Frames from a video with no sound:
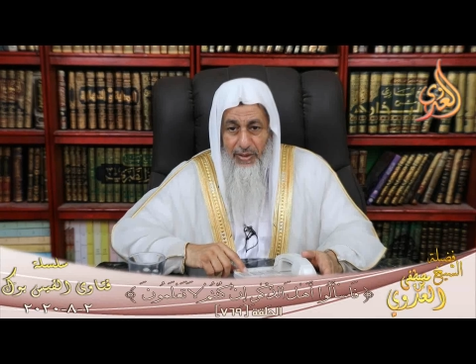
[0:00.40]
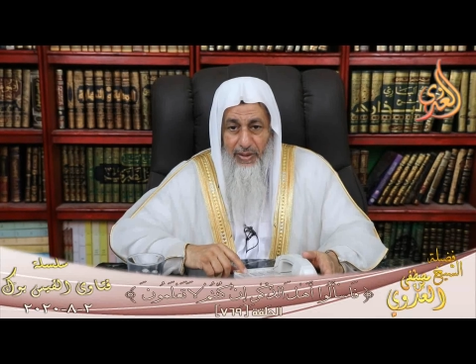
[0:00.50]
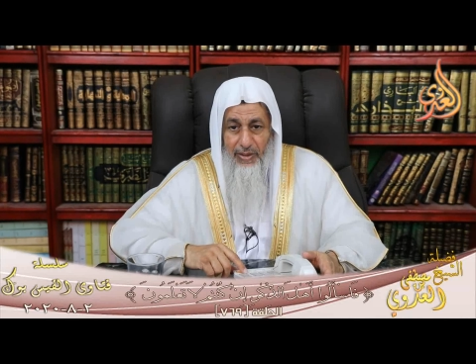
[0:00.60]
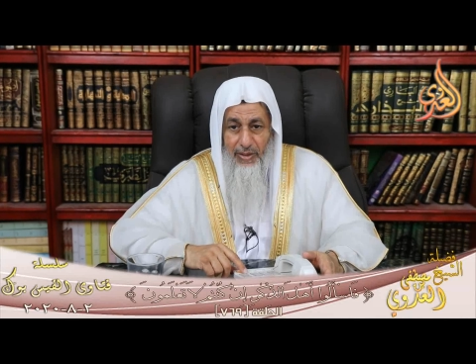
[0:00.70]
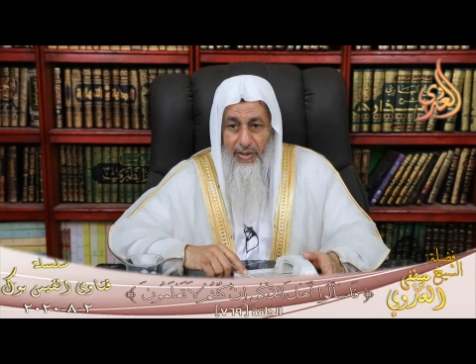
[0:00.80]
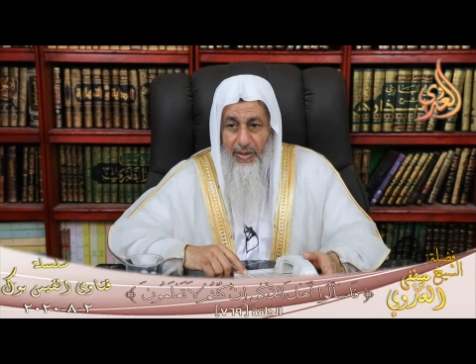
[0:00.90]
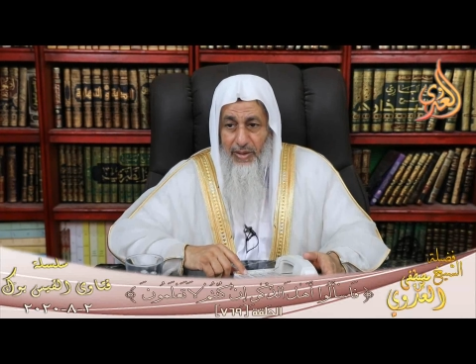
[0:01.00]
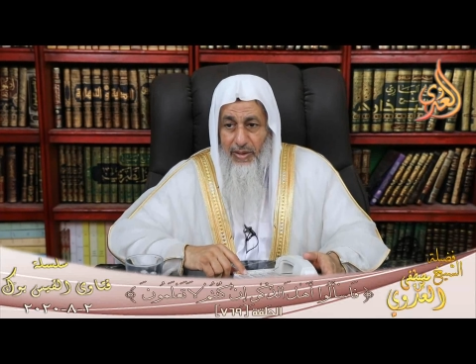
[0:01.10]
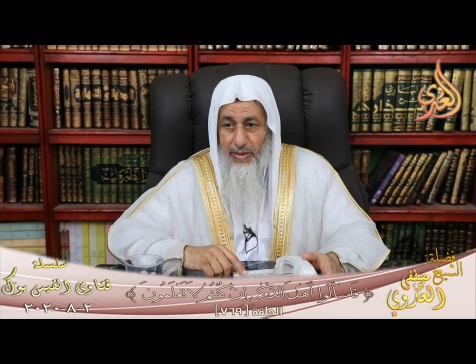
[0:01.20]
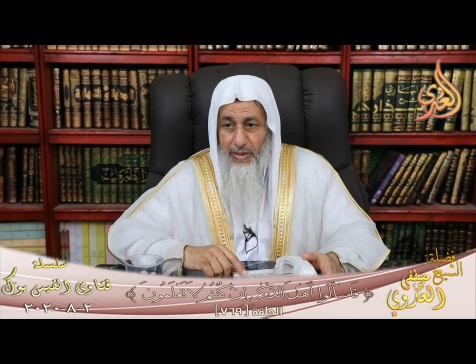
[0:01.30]
راي
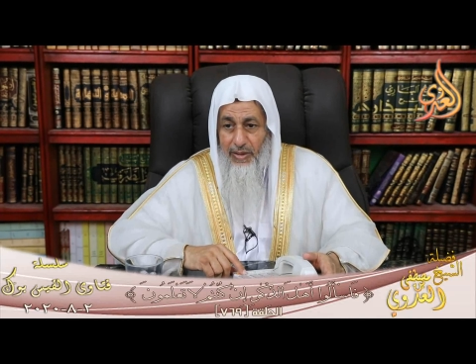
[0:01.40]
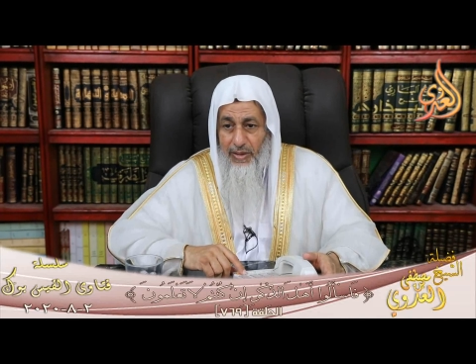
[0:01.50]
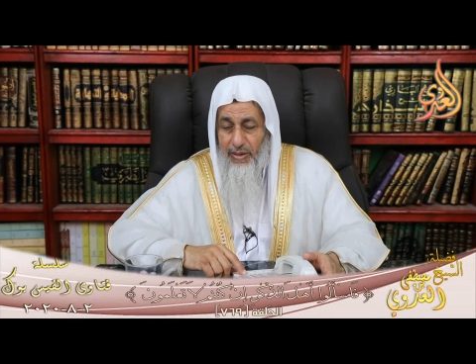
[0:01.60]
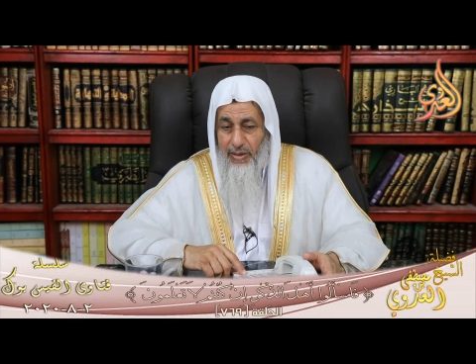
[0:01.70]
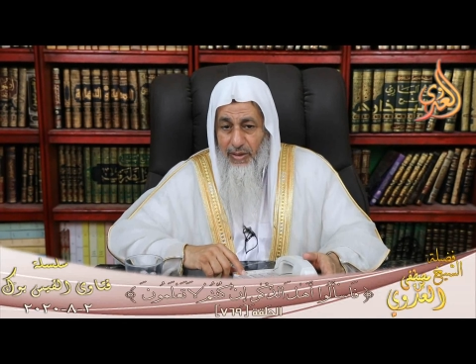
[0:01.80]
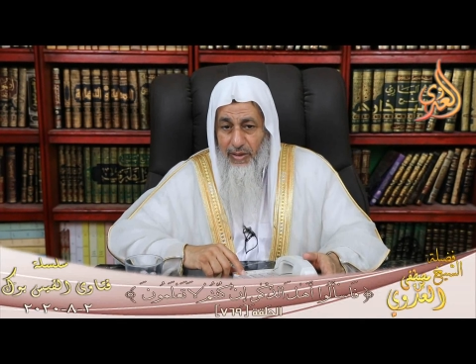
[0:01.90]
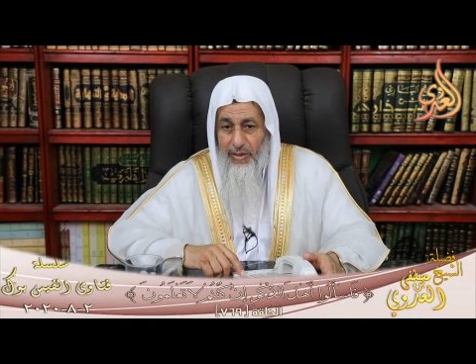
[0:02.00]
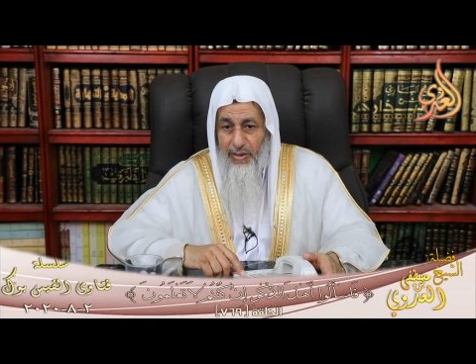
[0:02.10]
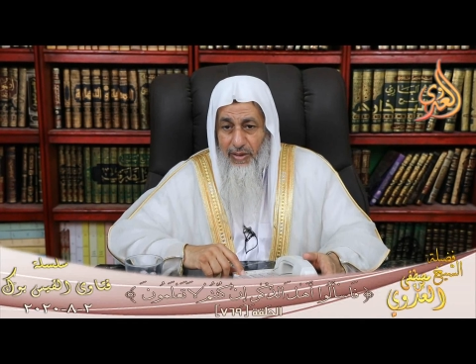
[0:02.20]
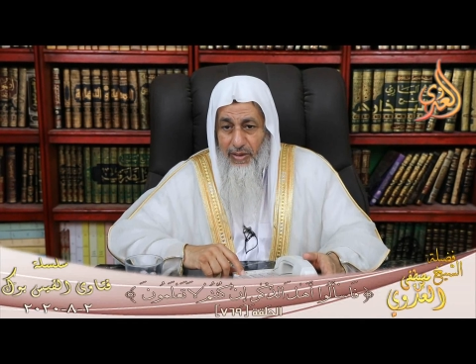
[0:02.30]
حضرتك في
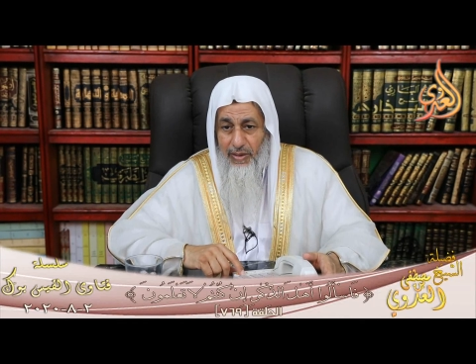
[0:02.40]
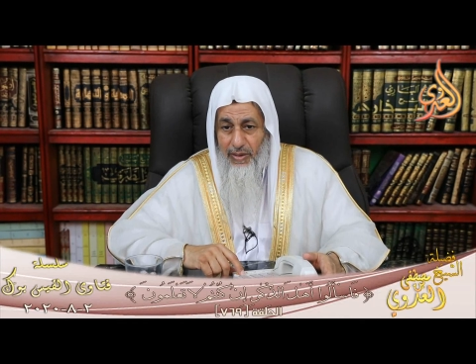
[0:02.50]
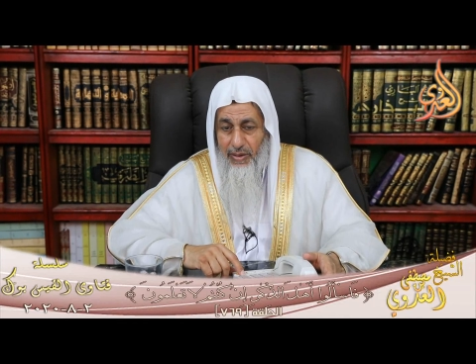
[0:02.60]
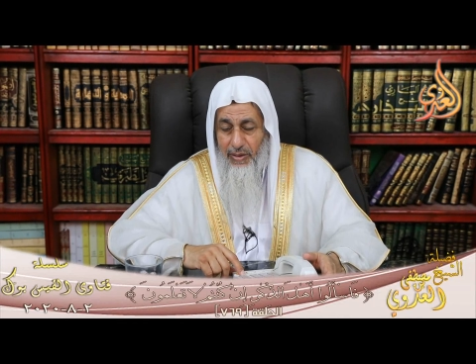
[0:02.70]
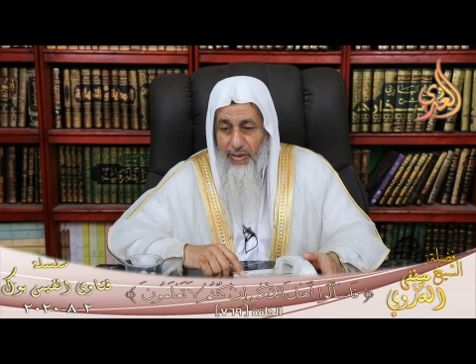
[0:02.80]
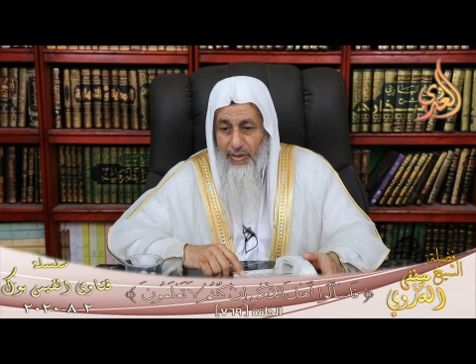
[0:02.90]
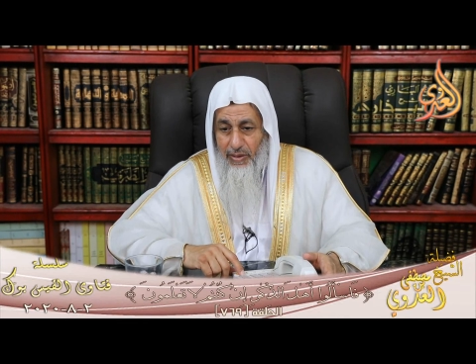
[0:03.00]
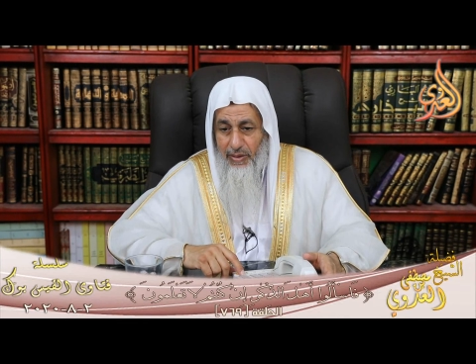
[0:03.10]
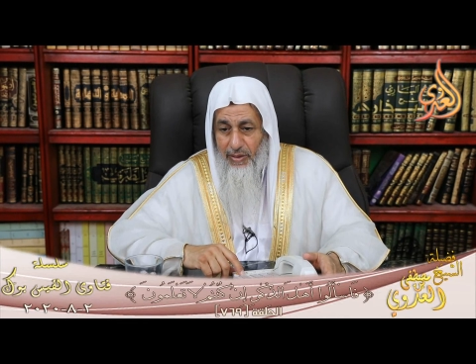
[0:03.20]
في العلم